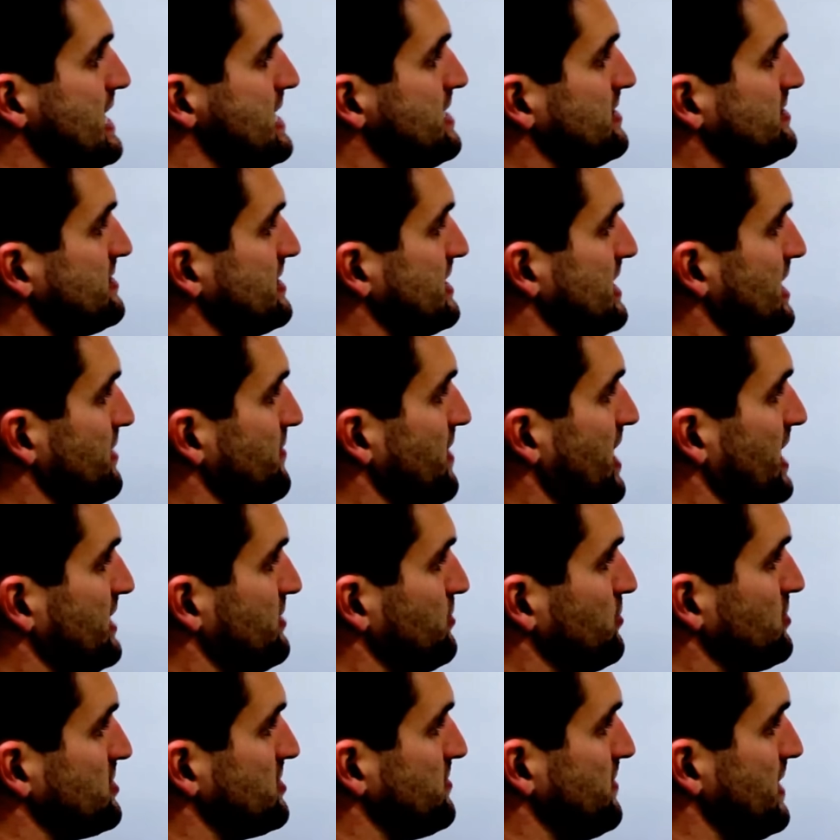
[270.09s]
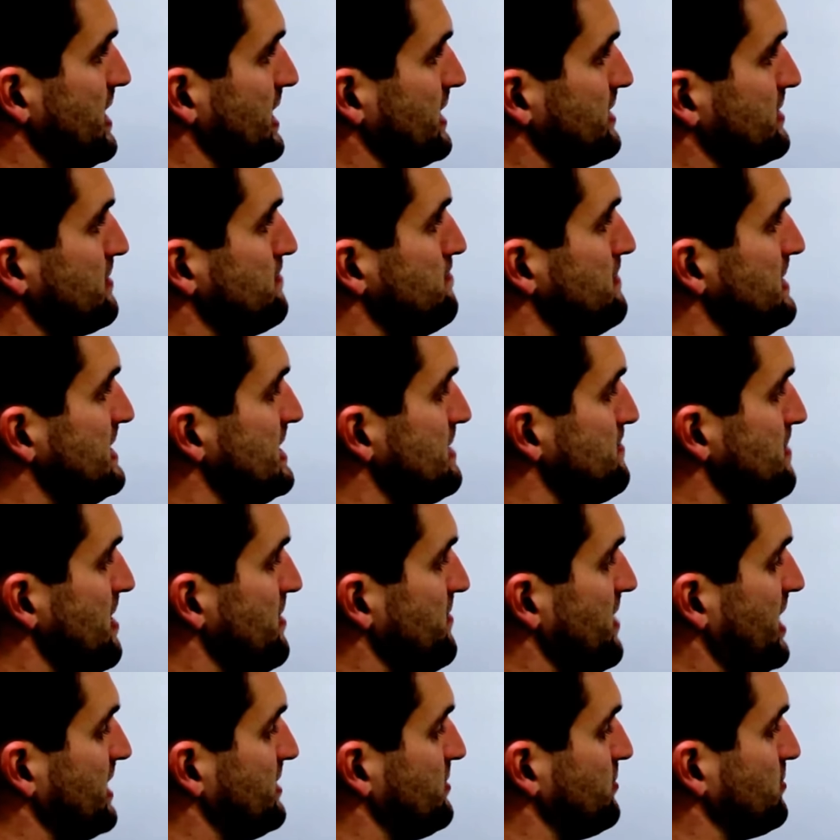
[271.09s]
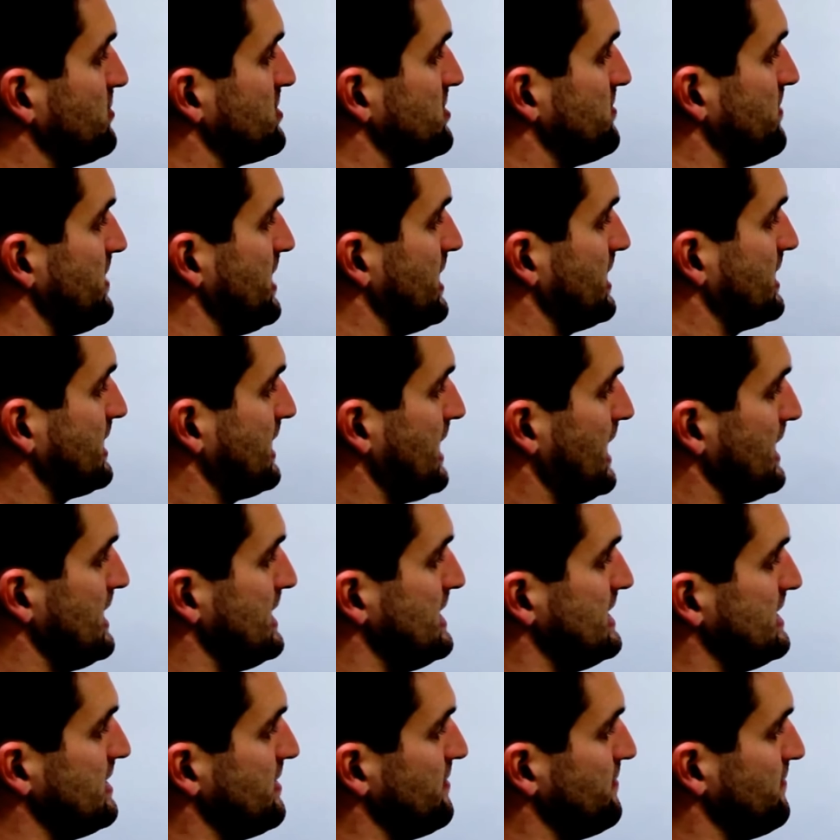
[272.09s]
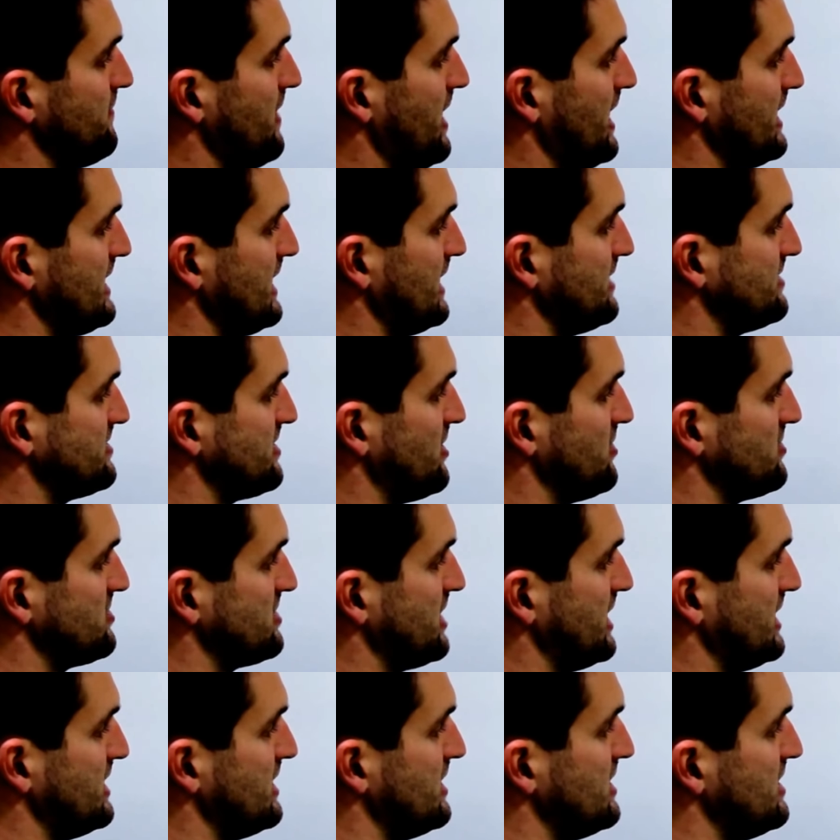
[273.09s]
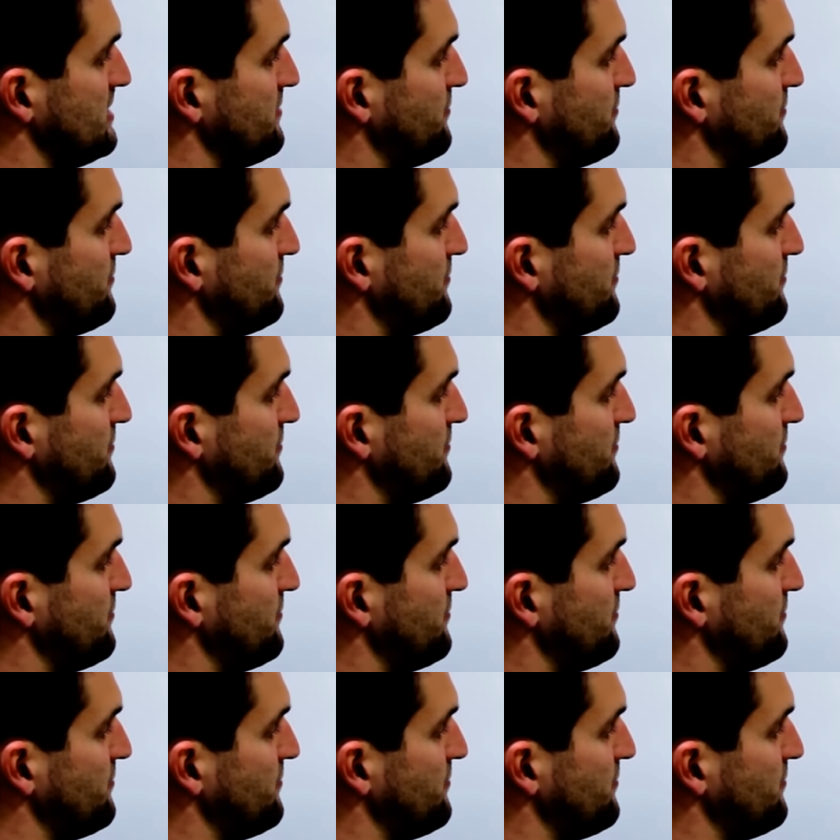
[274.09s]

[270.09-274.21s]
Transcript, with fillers: Erst den Erwartungswert. Mit dem Erwartungswert kann ich Varianz ausrechnen.